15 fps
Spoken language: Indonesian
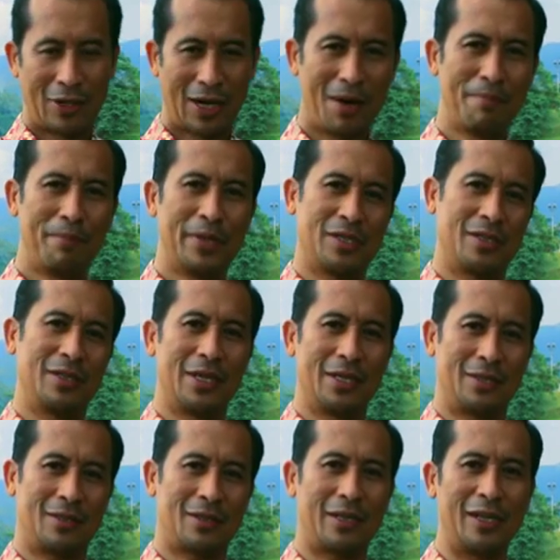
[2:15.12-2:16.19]
dalam
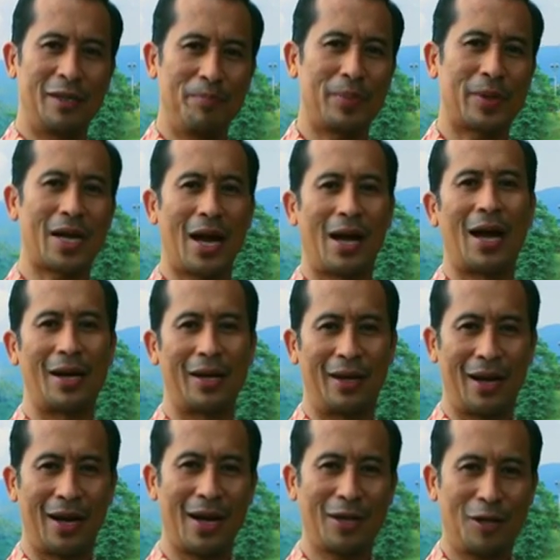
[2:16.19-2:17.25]
bisnis terjadi perang
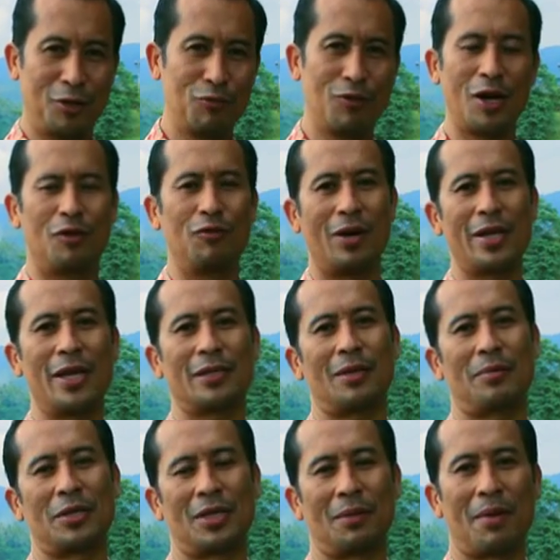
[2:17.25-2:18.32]
harga, dua-duanya
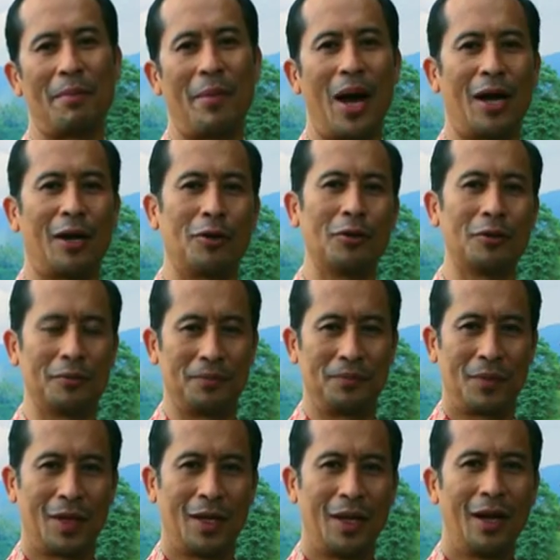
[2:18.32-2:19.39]
sama-sama bangkrut.
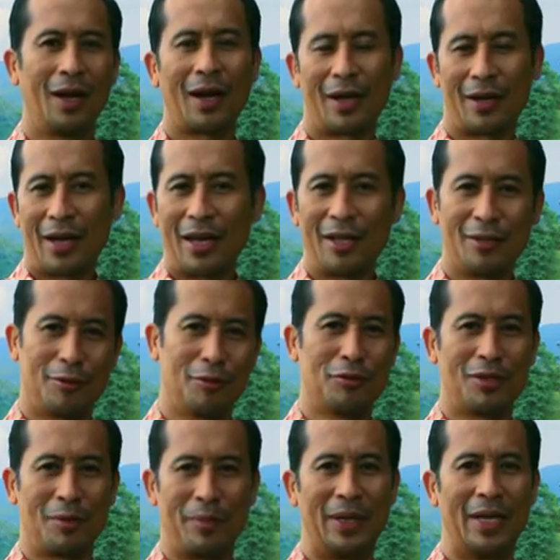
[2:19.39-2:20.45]
Karena itu
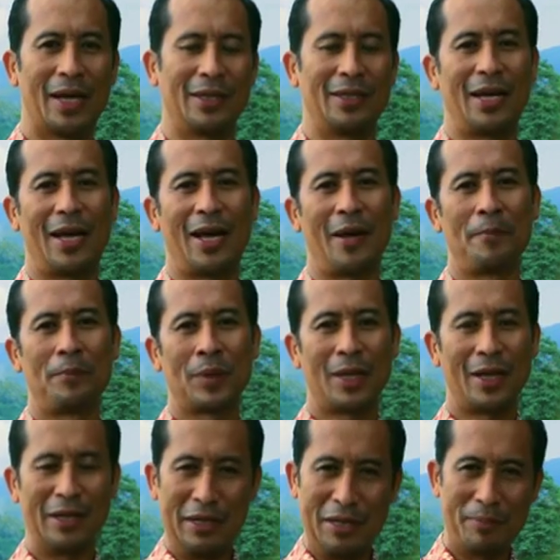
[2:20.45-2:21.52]
sebenarnya
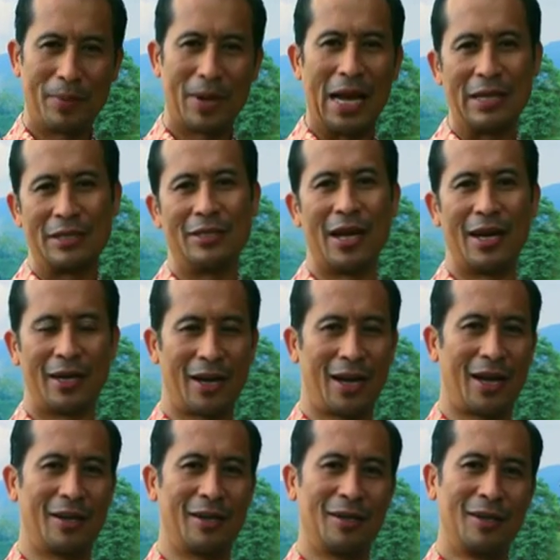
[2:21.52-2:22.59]
ini
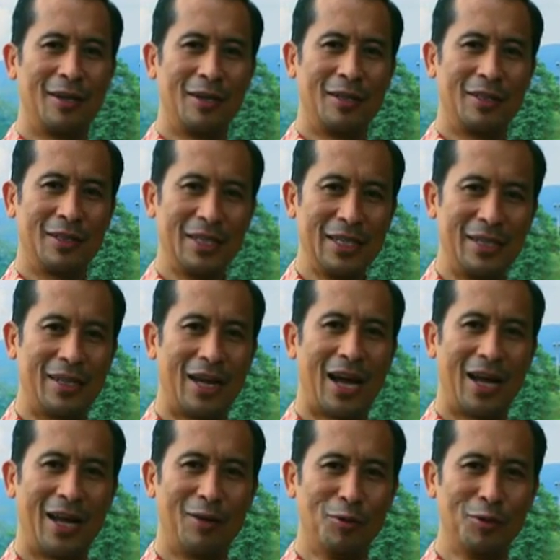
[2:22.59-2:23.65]
pelajaran
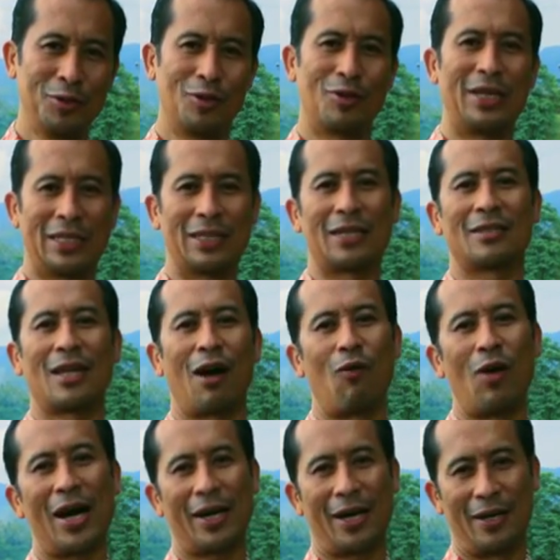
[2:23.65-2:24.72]
tidak untuk
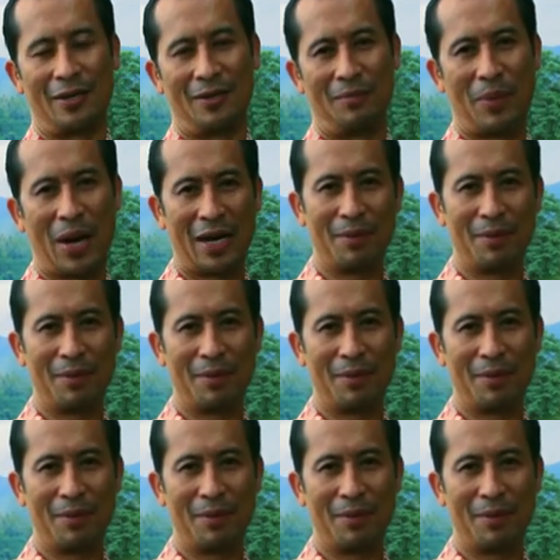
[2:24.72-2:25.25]
ditertawakan, dan